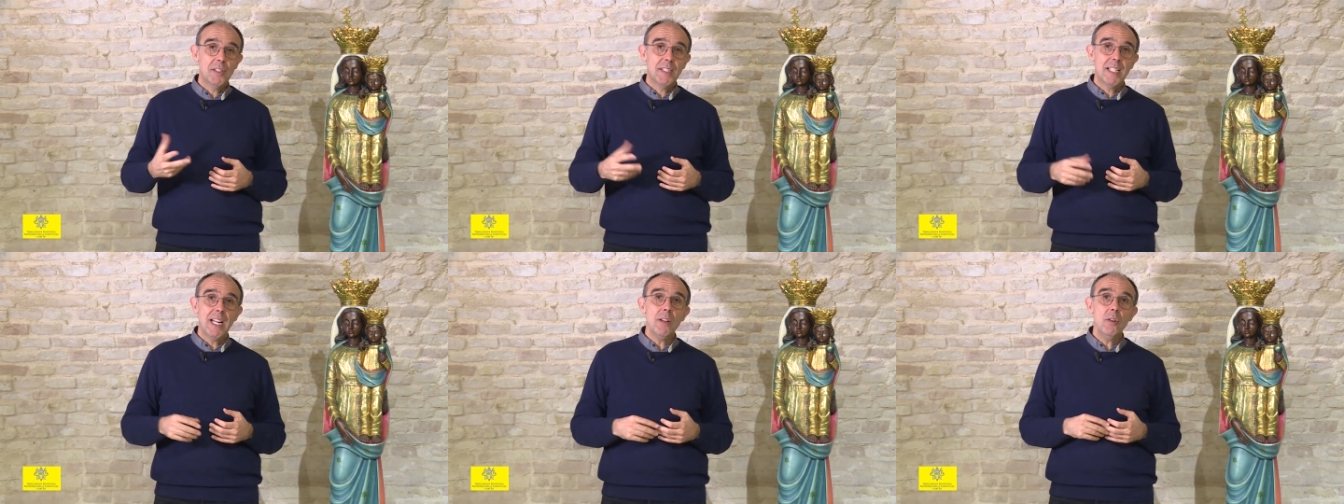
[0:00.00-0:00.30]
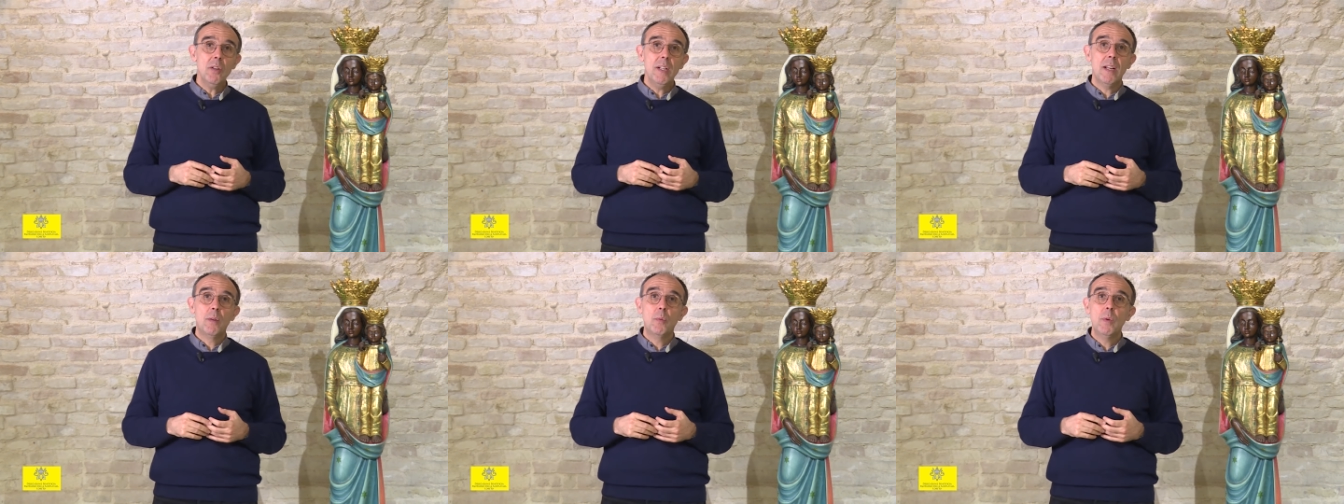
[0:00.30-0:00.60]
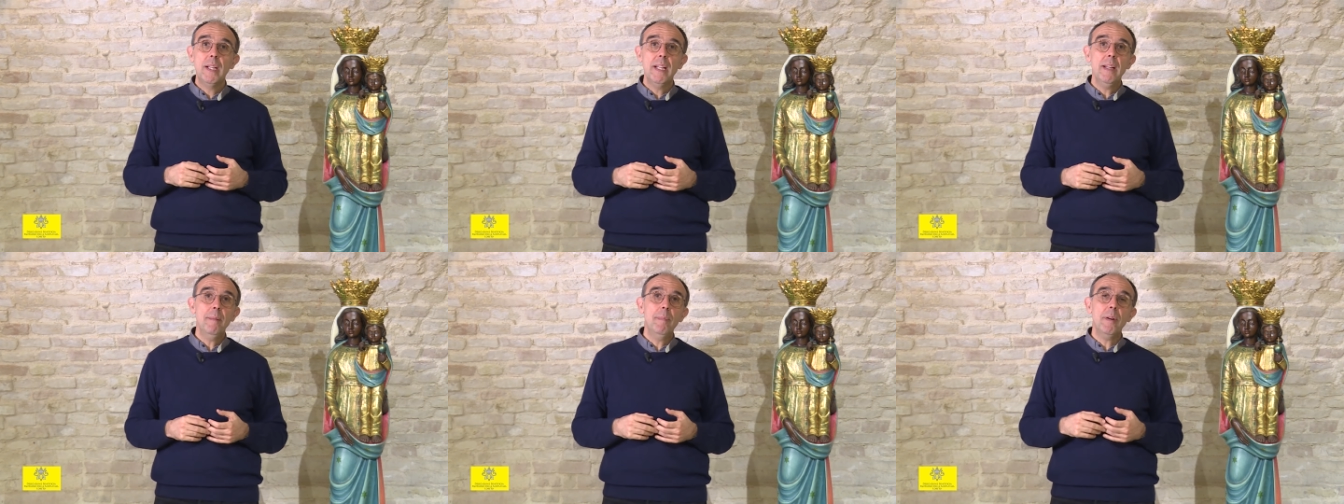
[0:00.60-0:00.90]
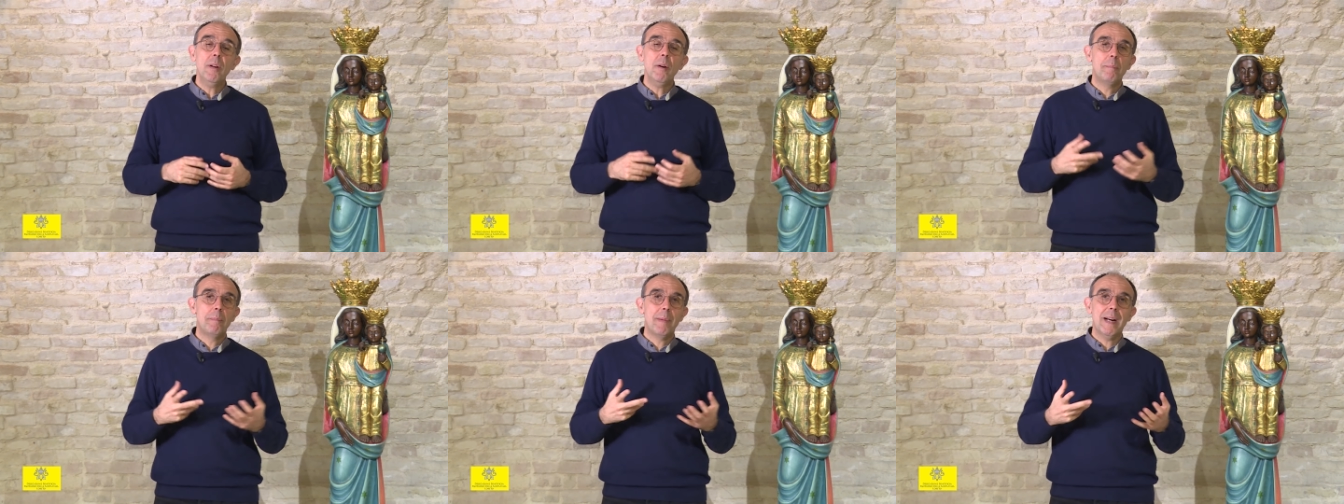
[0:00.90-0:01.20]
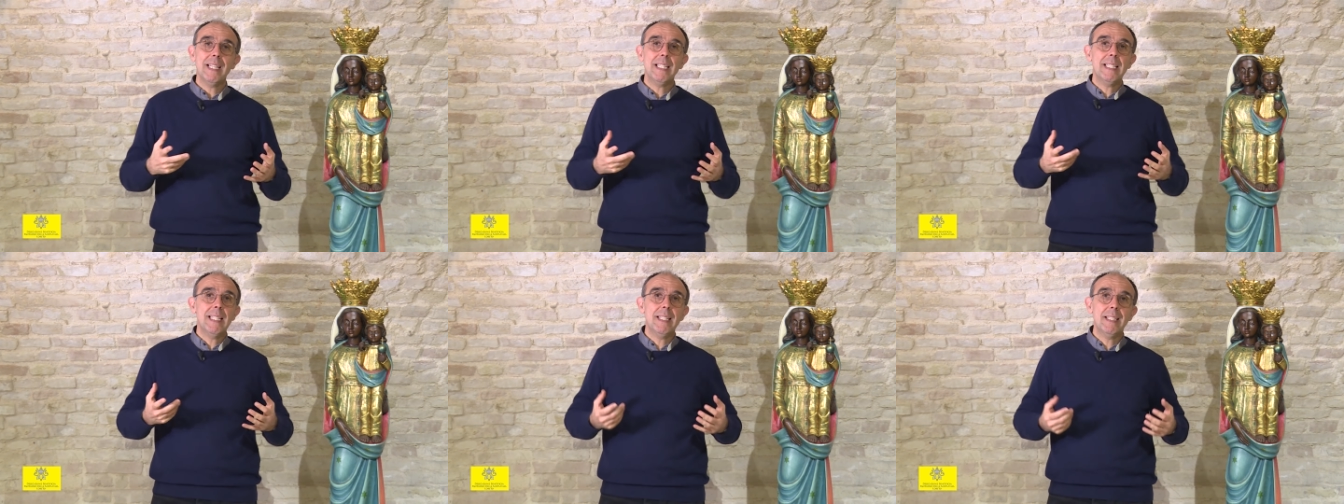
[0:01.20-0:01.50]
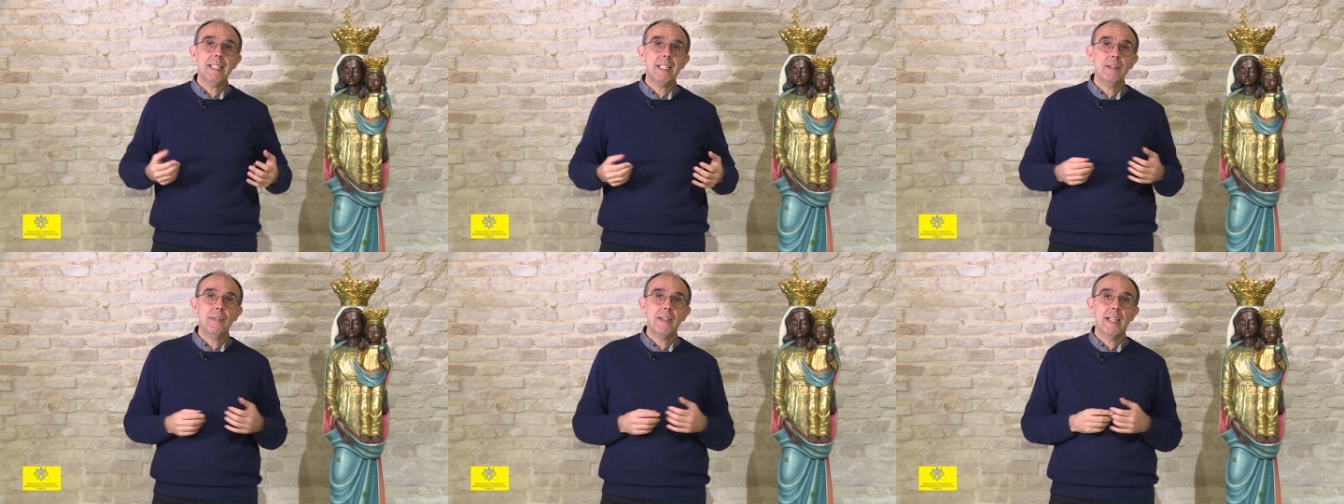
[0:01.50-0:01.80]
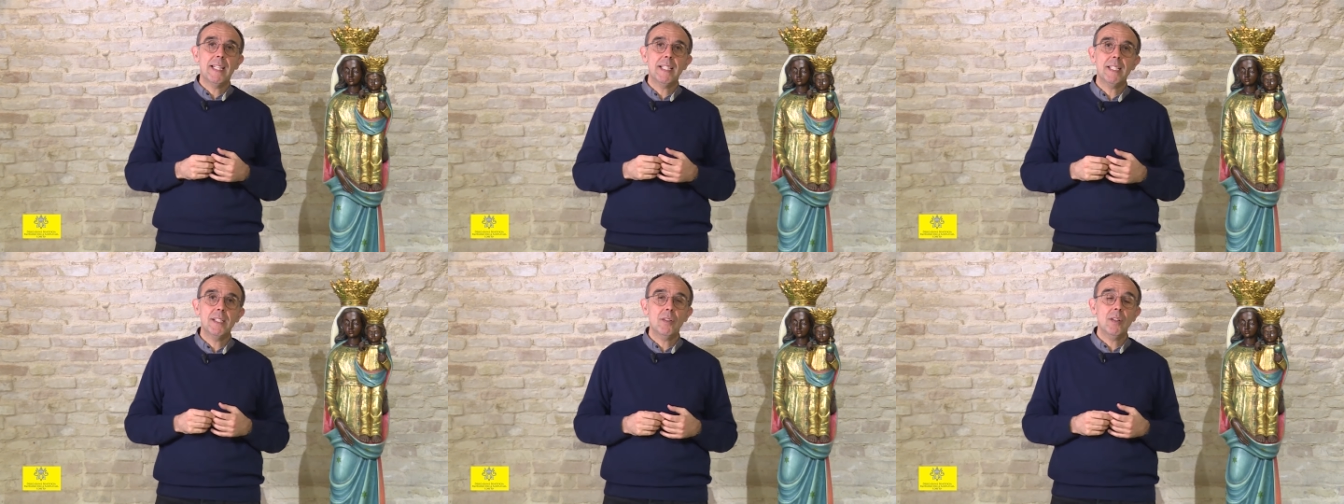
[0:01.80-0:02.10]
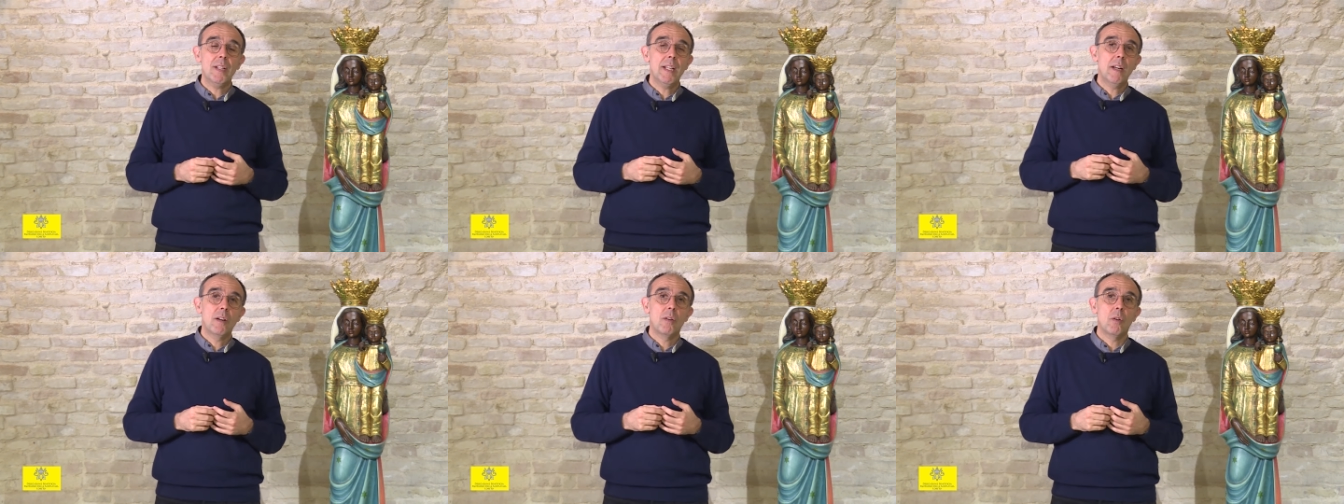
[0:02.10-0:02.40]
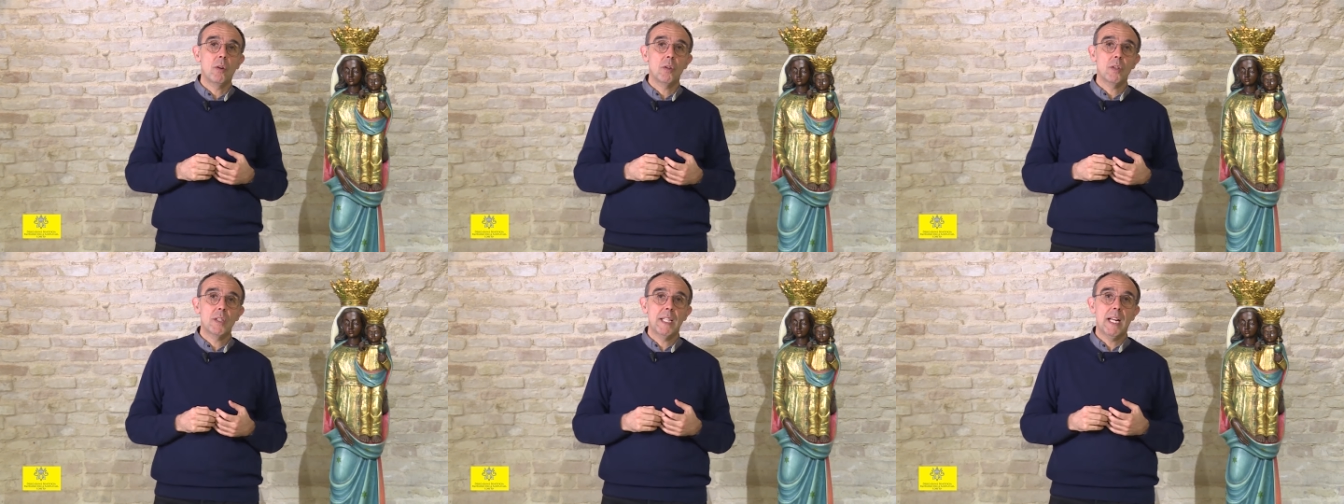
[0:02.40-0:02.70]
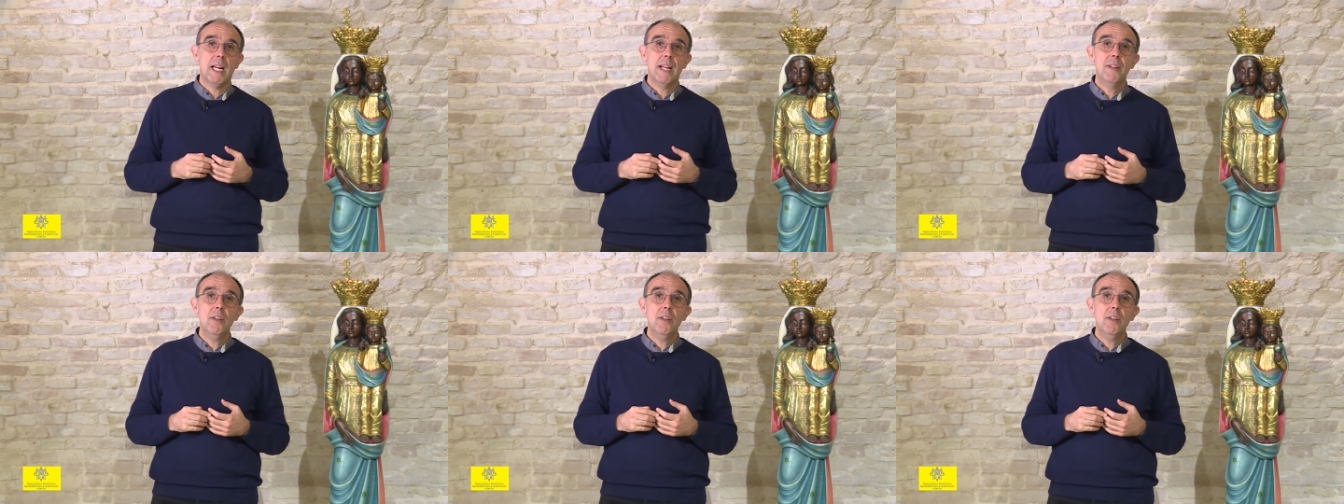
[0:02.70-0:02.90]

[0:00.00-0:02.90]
strano l'equilibrio passa attraverso che cosa?